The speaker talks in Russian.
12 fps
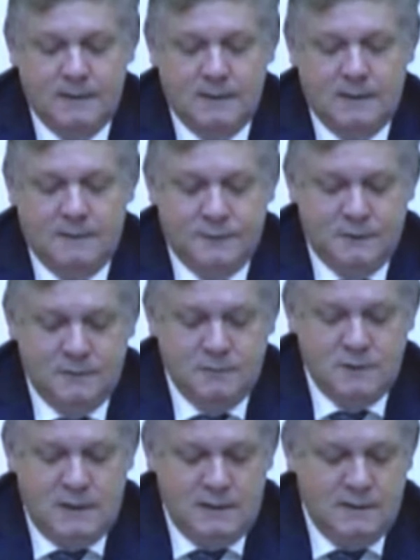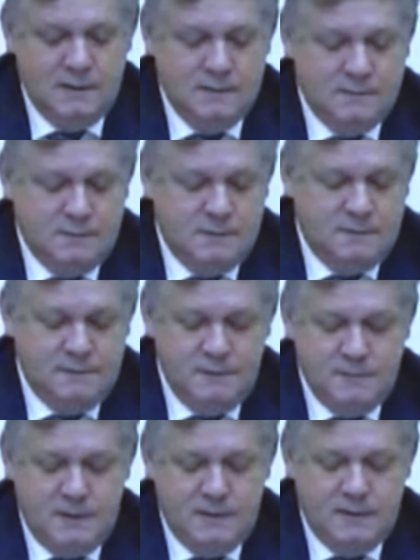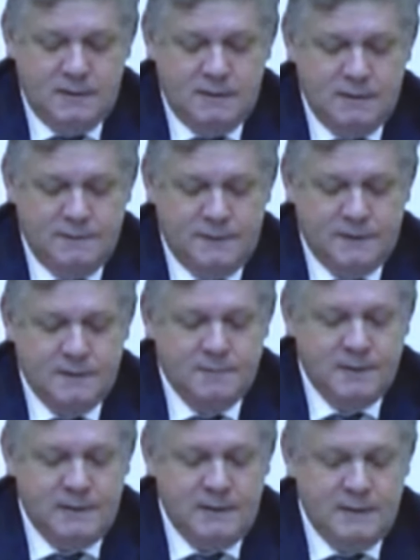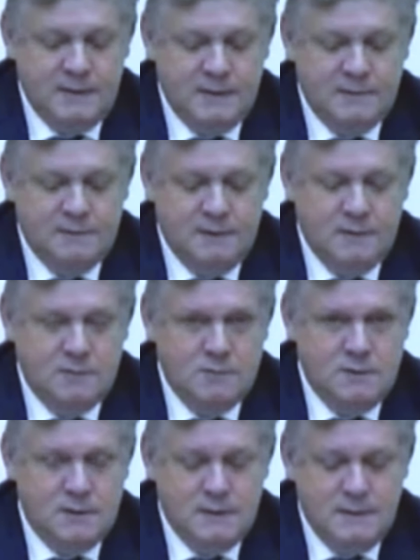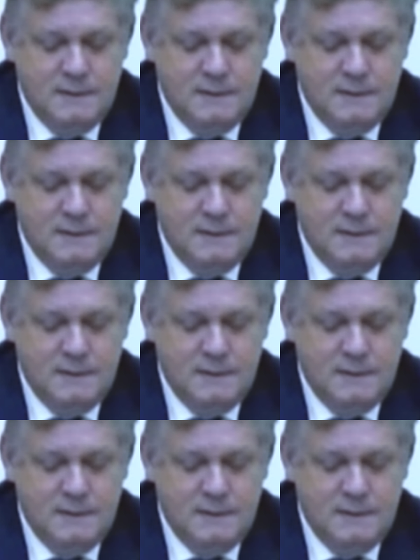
А всего, коллеги, вот внимание, цифра, за последние два года